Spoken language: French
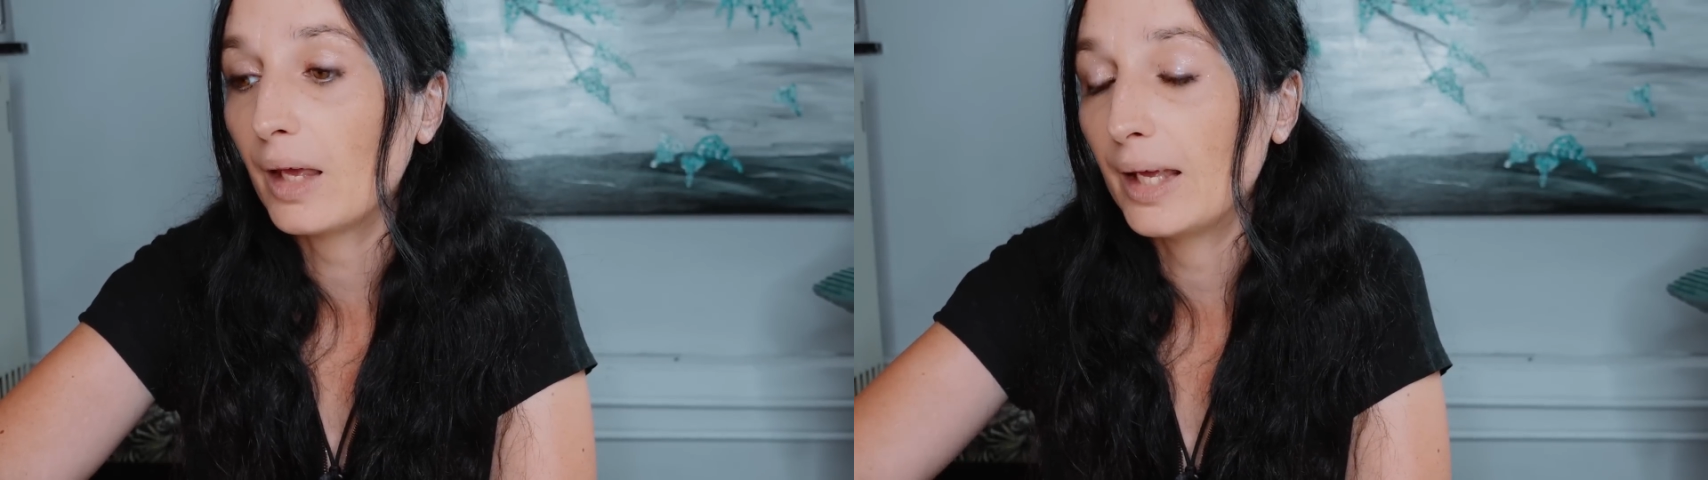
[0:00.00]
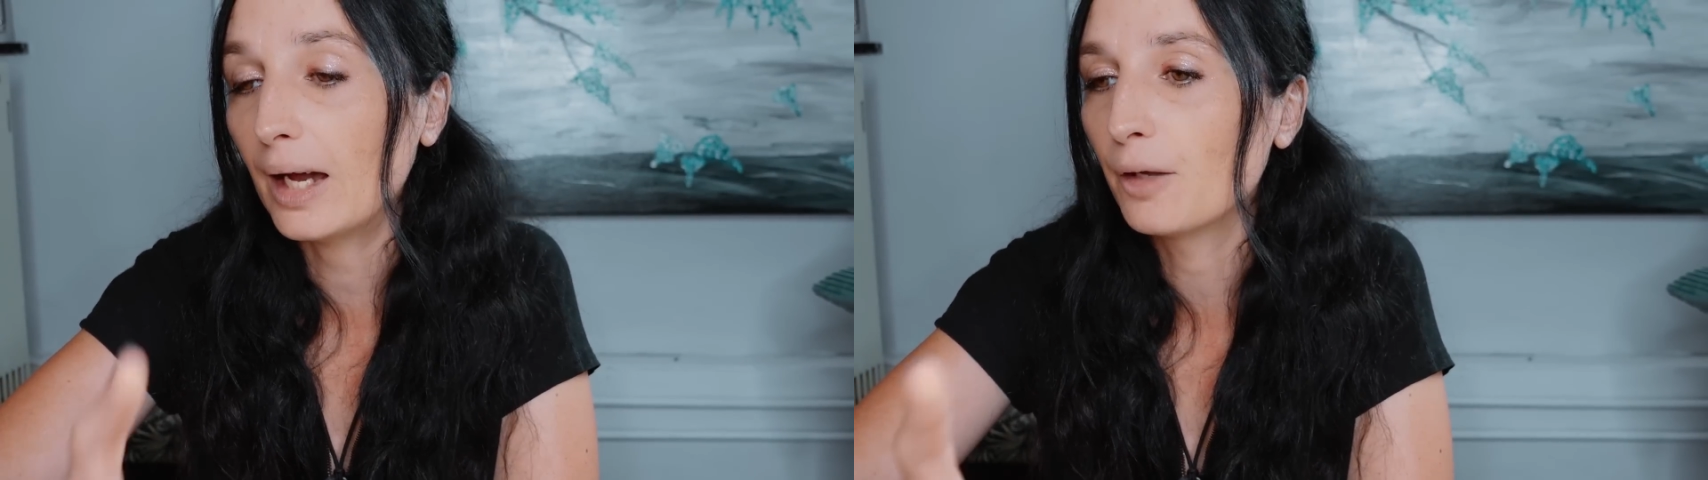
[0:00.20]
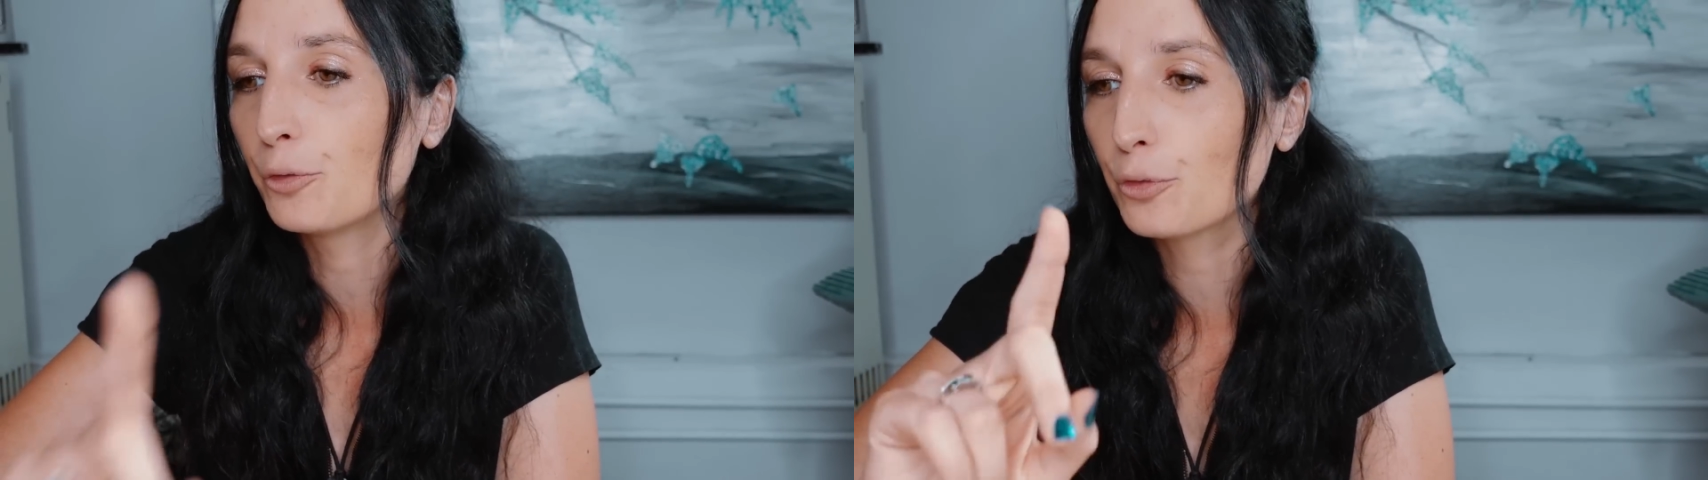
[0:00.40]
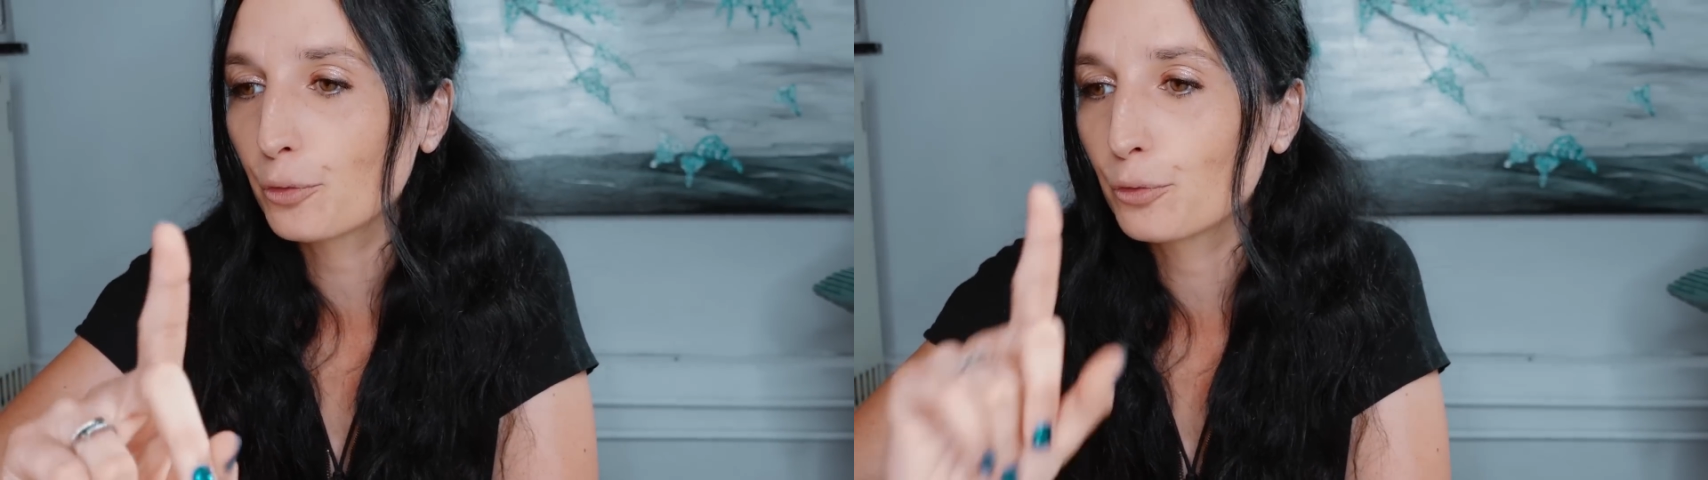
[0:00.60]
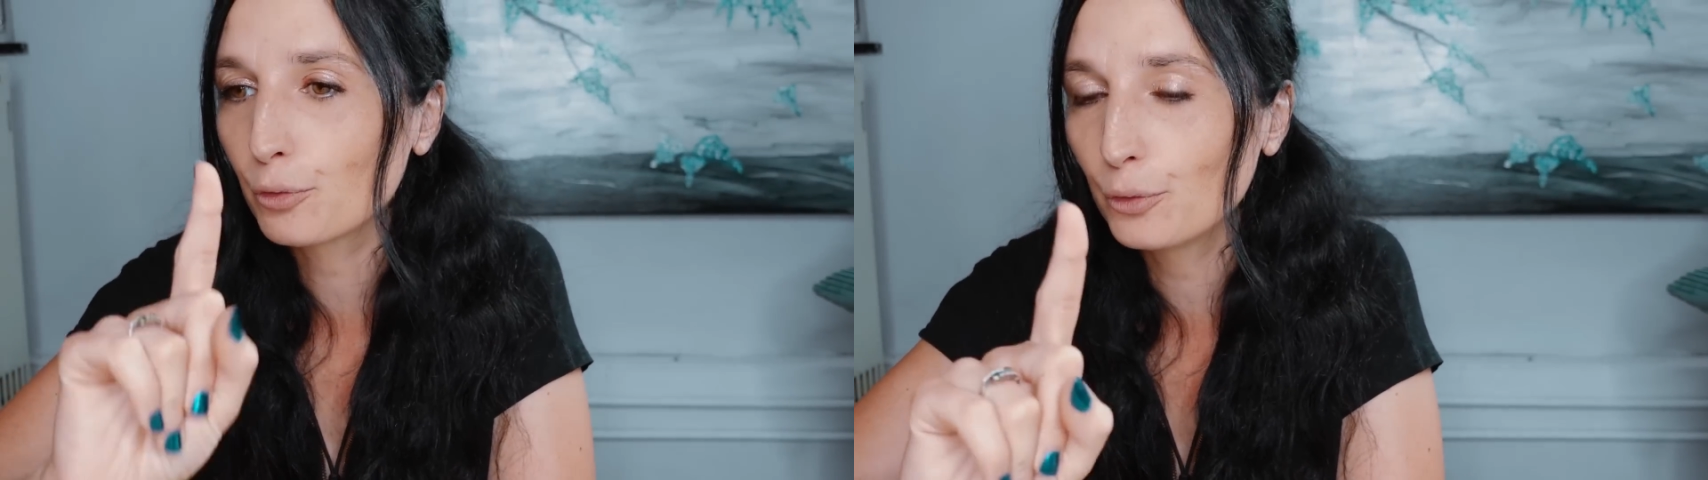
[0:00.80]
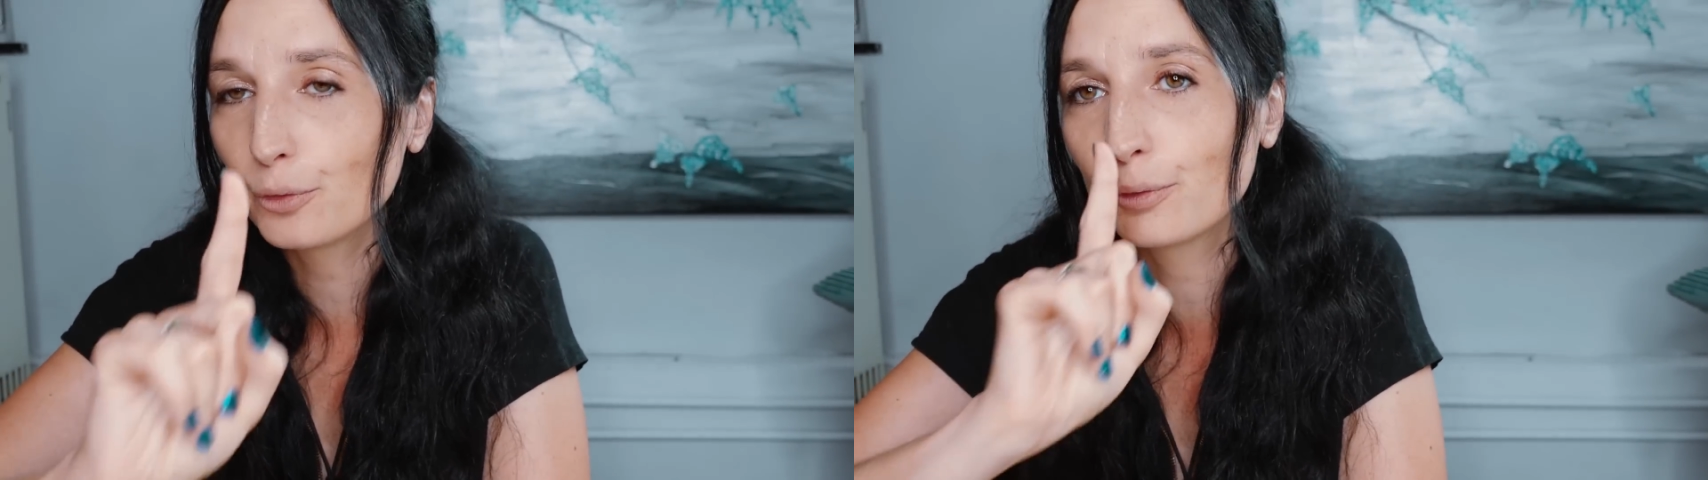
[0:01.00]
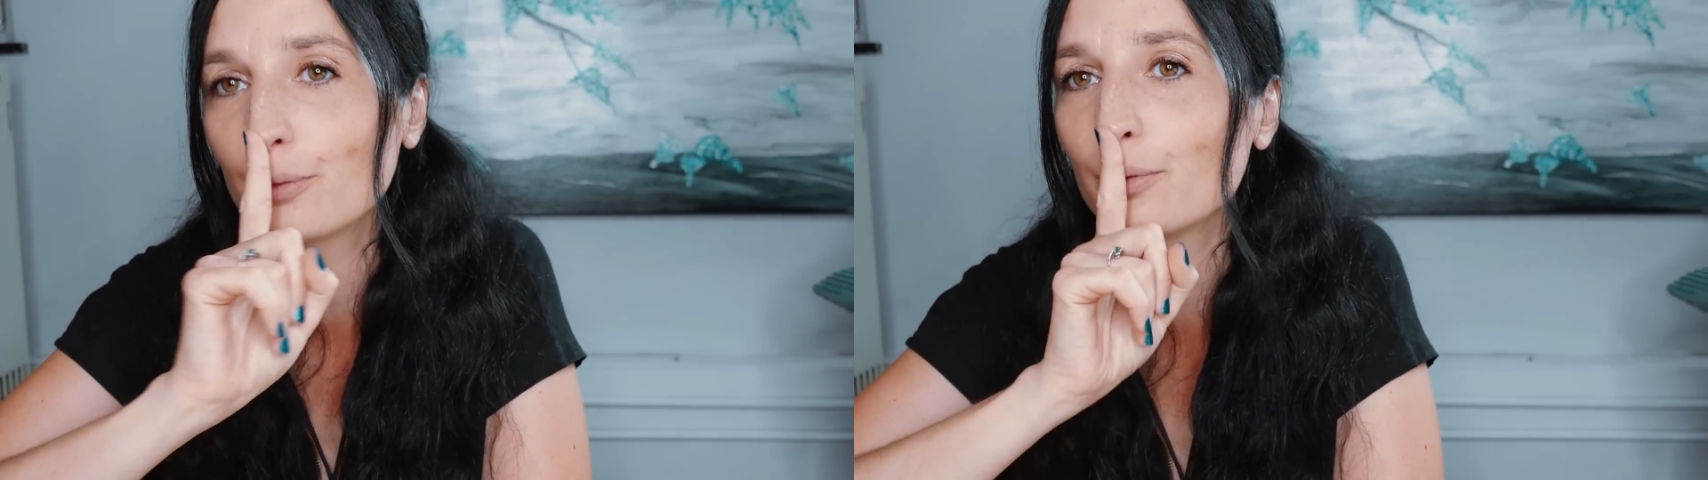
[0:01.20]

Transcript: et un autre truc